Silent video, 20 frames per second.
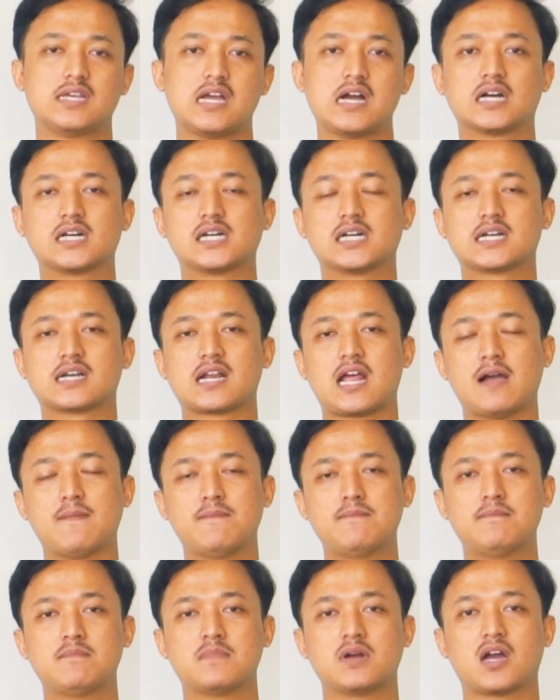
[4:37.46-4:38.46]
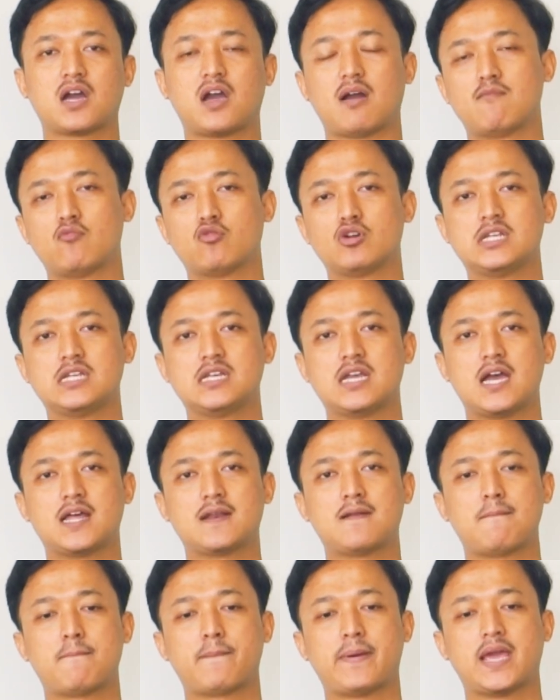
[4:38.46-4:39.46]
Yang keenam,
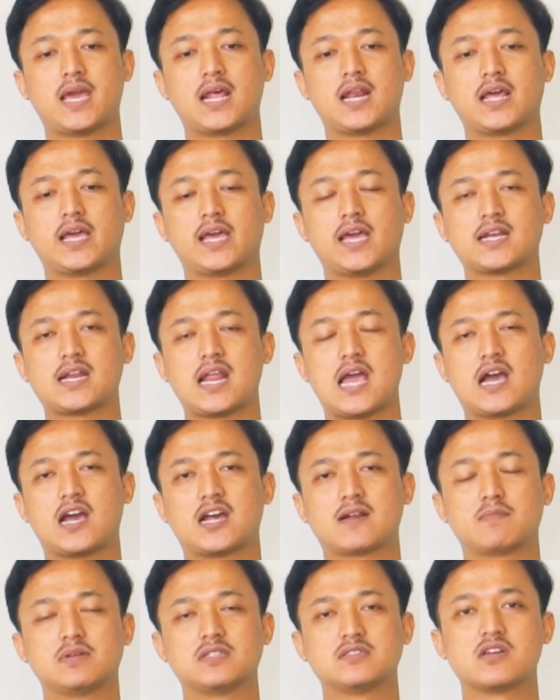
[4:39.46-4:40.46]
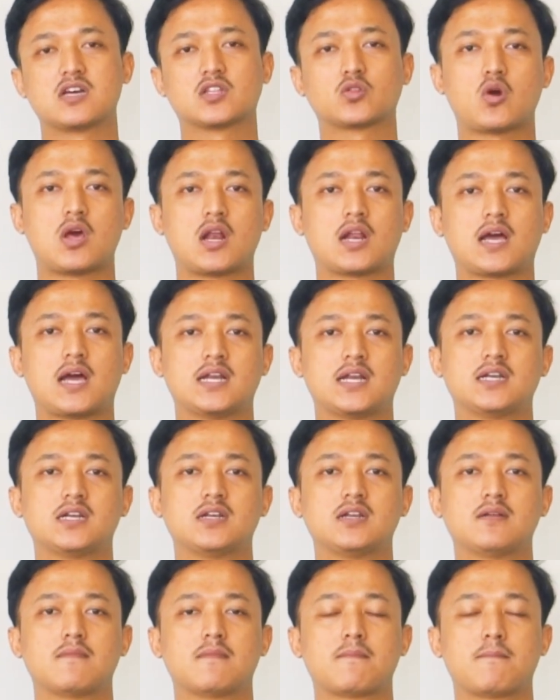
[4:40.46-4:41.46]
kemudian PLN akan
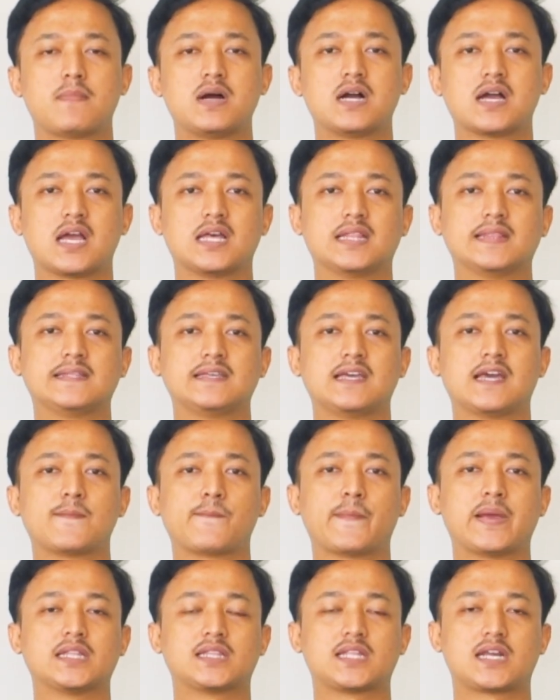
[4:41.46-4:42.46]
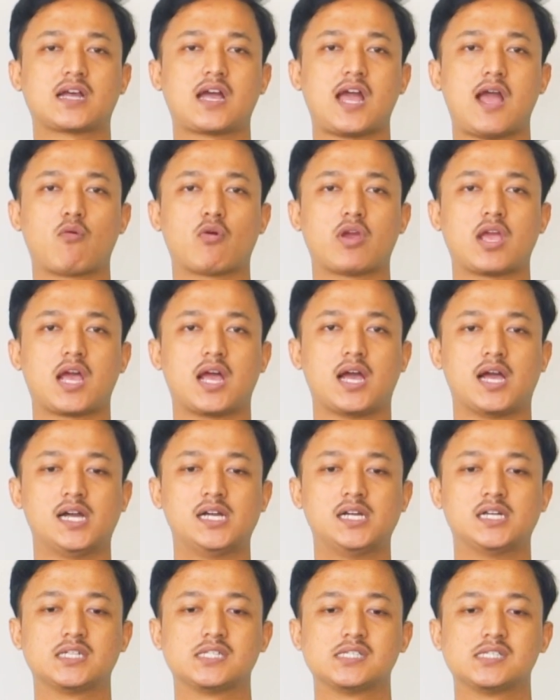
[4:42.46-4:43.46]
menjadwalkan penggantian meter
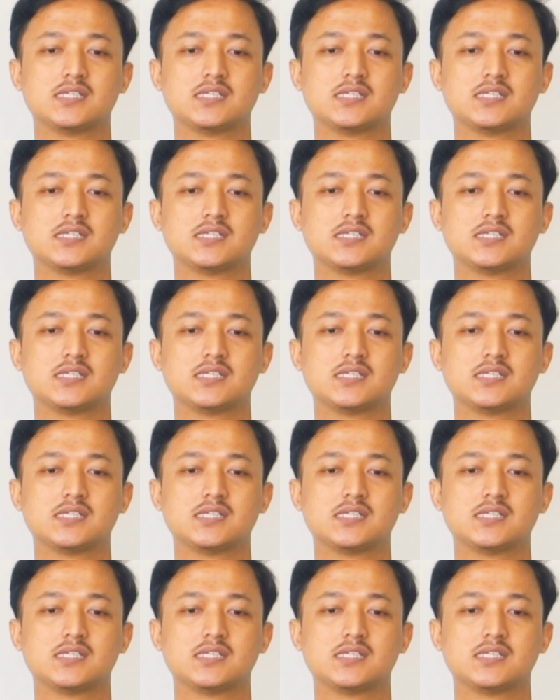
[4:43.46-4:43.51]
KWH,